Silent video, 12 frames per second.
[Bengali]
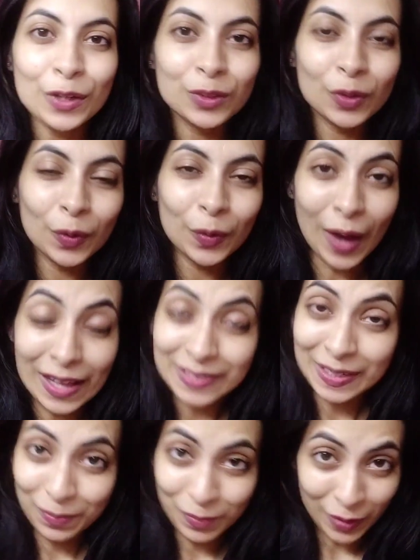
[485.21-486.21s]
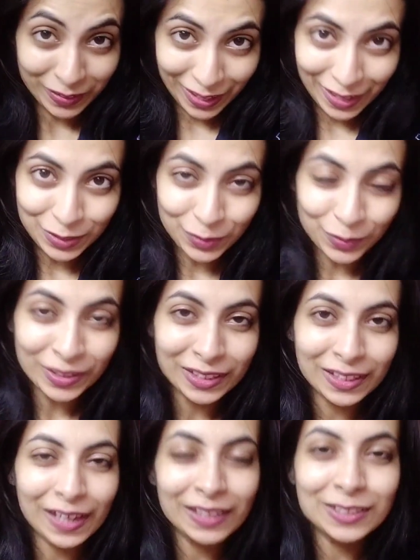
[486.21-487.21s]
তো আজকের ব্লগটা এইটুকুই
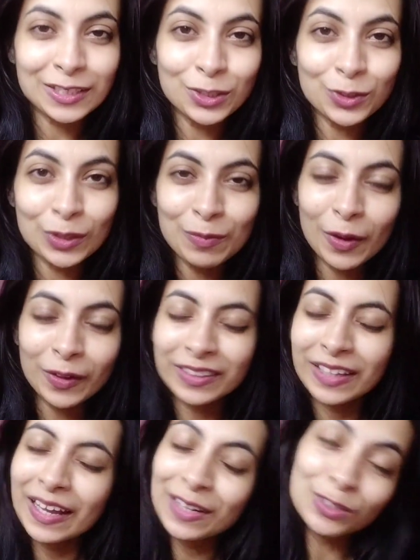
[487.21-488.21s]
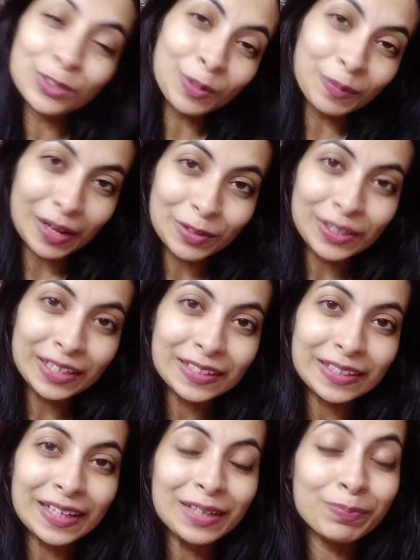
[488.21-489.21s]
থাকছে যদি ব্লগটা একটুও ভালো লেগে
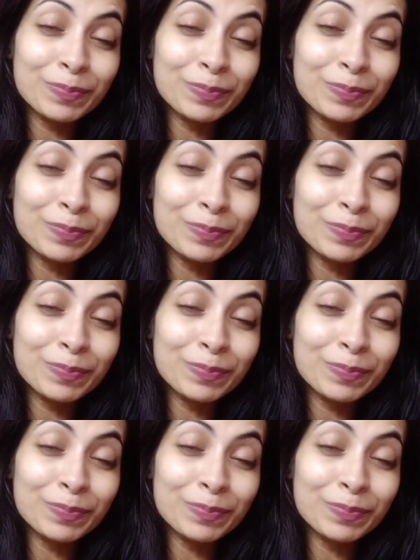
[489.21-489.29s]
থাকে